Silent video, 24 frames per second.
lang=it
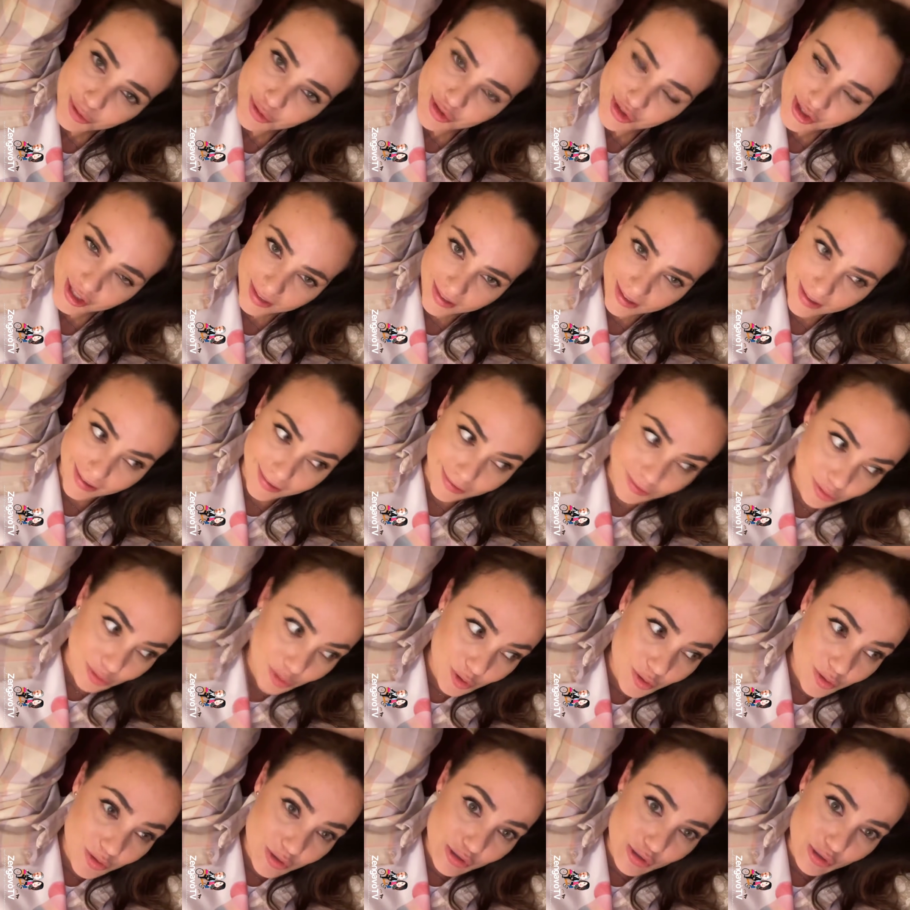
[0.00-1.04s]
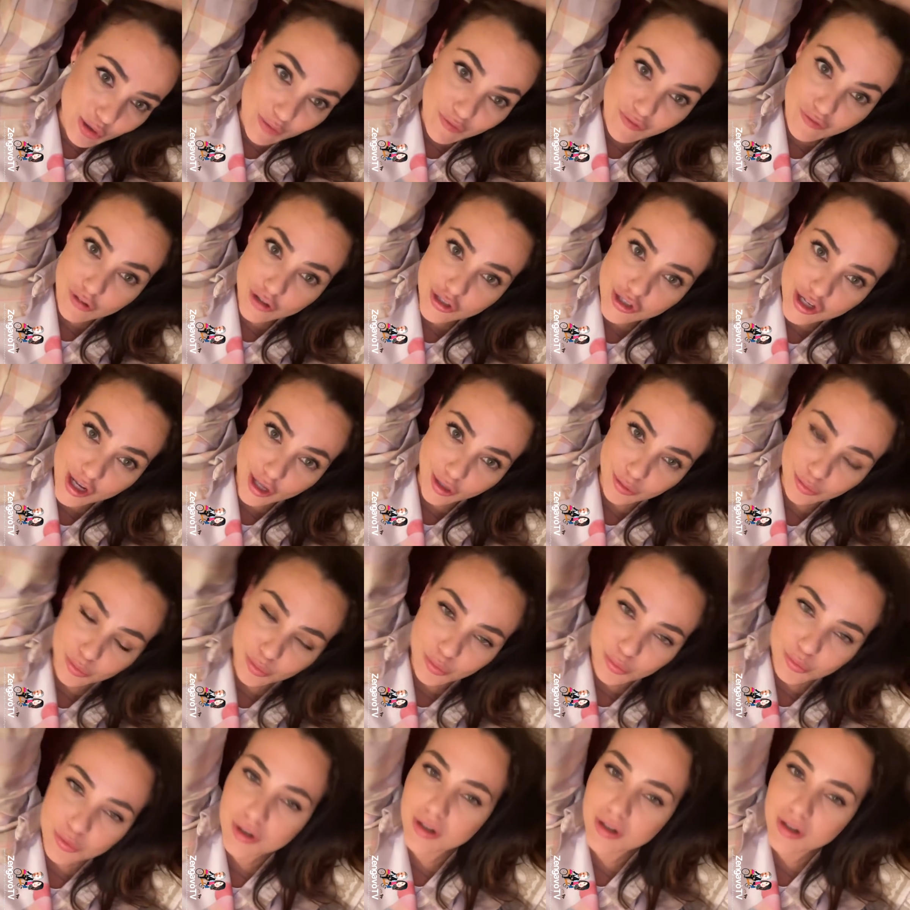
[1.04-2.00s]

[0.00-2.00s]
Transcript: ho cenato, sto facendo un